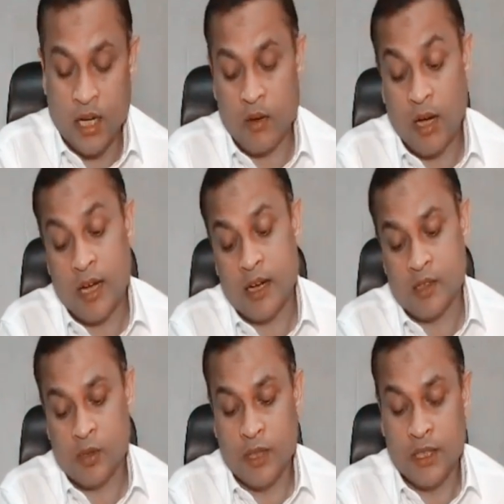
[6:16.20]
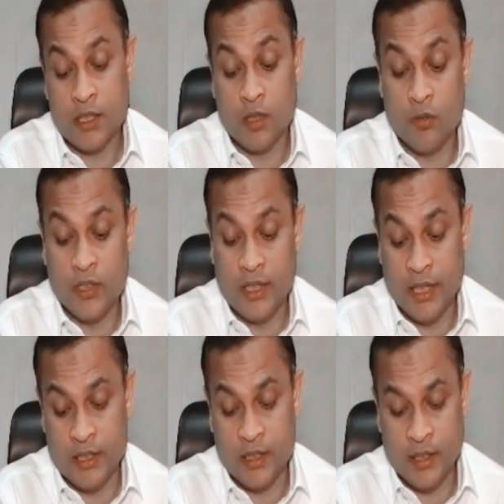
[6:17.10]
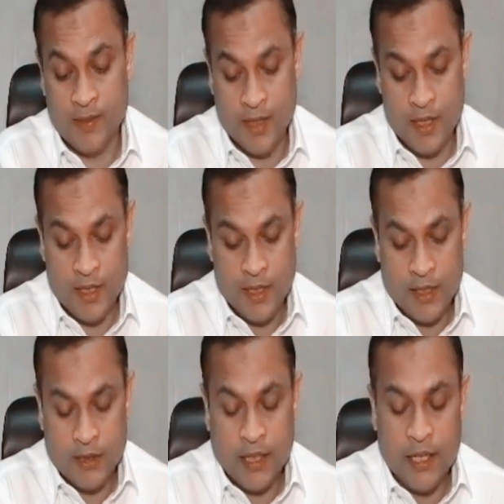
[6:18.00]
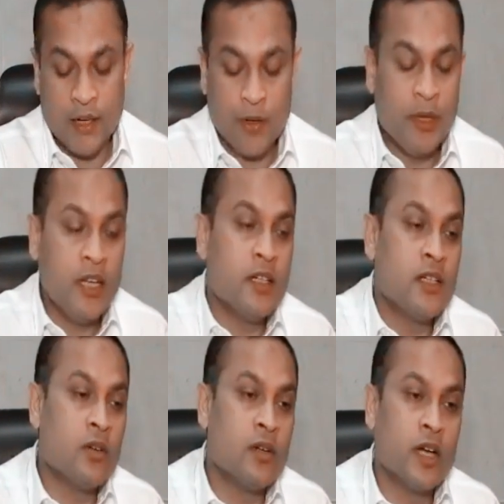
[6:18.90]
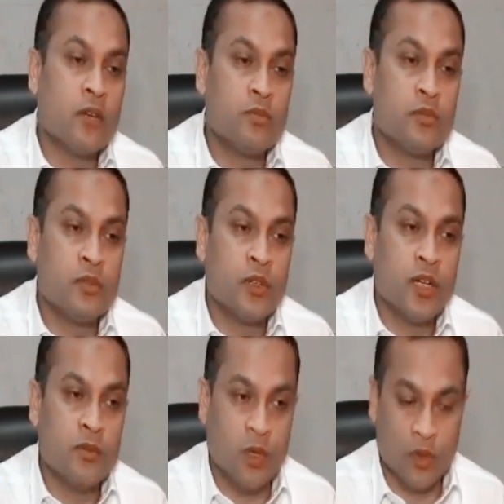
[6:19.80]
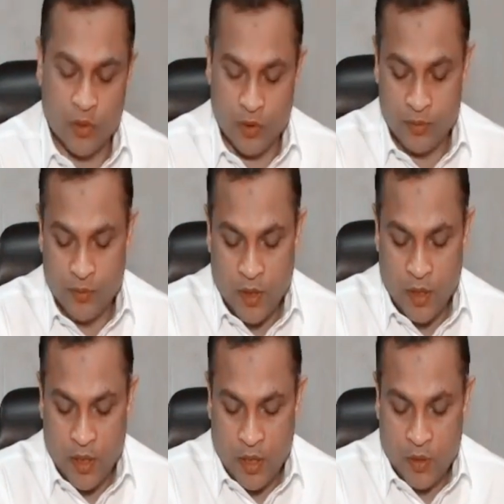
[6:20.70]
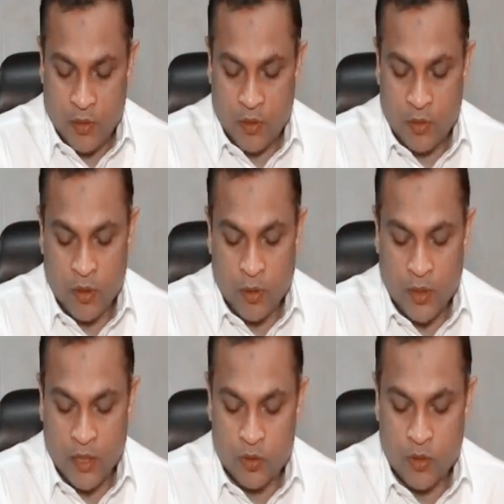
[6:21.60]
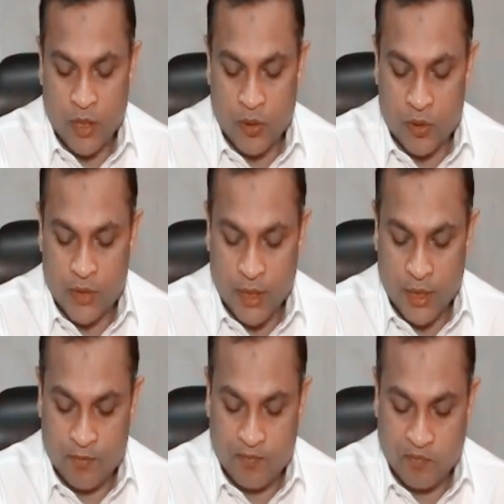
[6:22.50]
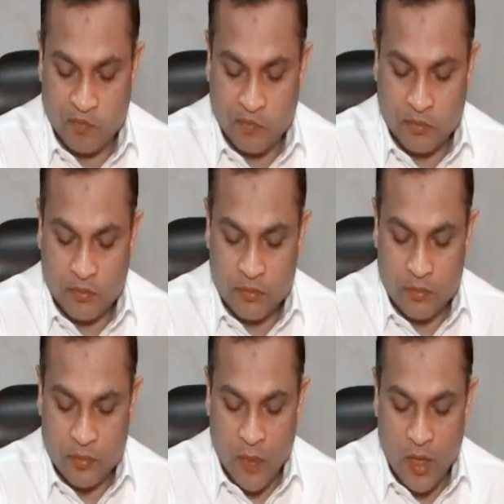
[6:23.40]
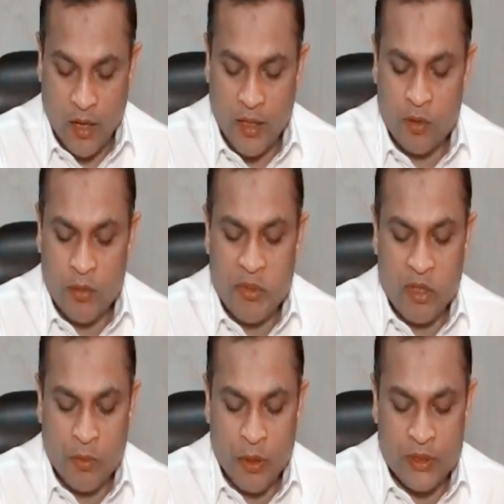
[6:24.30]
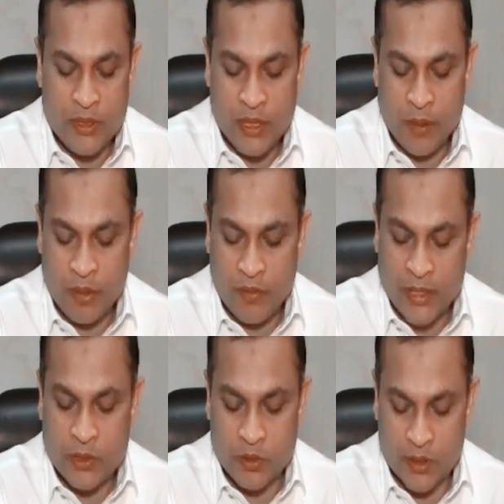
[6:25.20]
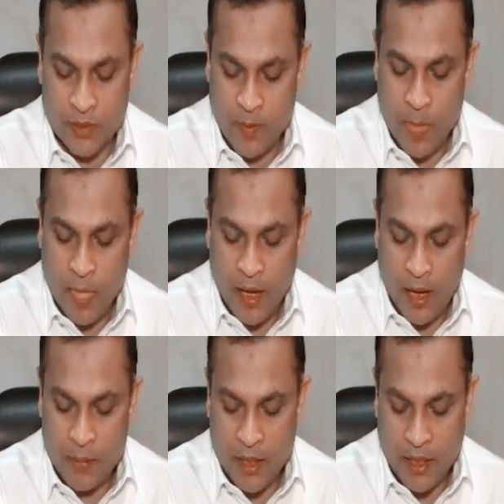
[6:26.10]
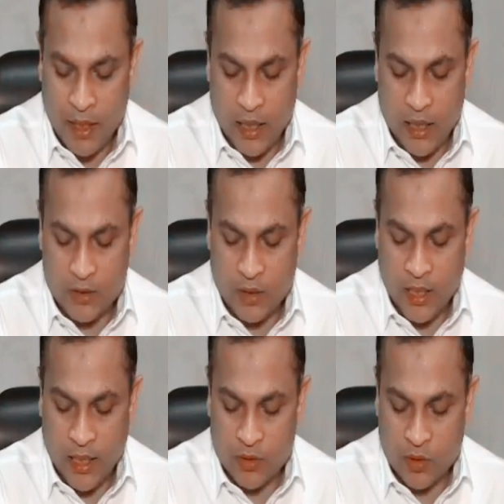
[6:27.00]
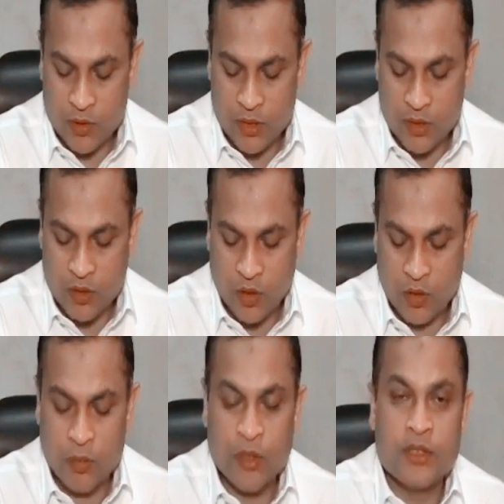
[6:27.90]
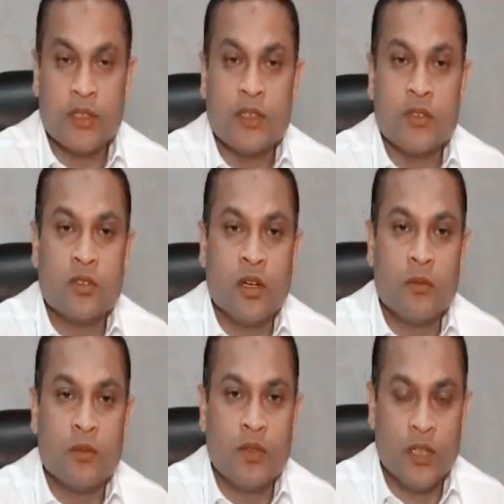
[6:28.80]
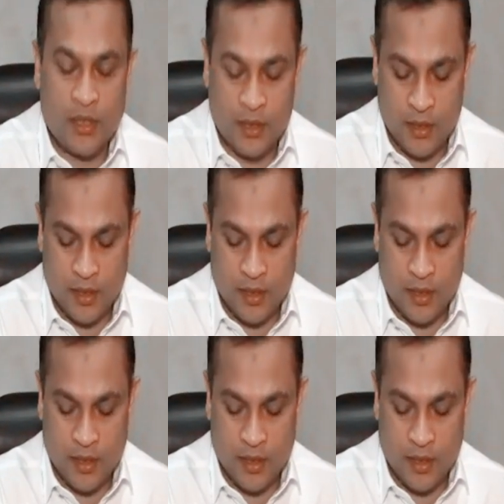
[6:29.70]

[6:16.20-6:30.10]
তারাও আক্রান্ত হয়ে গেছে কোভিড নাইন্টিনে যার কারণে মিলিটারি কোর্ট এখন টোটালি বন্ধ তো ওই কোর্টে আর শুনানি হচ্ছে না এরকম বিভিন্ন পরিস্থিতি আমরা ফেস করছি আমরা আসলে কাজ করছি সকল পরিস্থিতি সবগুলি